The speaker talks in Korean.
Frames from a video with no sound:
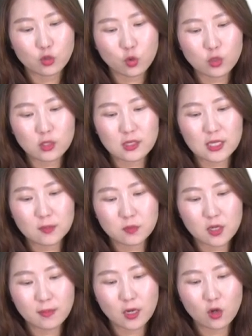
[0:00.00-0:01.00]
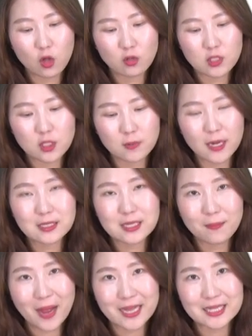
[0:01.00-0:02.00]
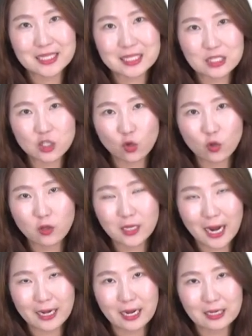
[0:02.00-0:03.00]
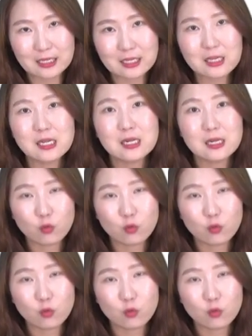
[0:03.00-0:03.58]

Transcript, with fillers: 소득세 17만 원, 지방세 17,000원 가량을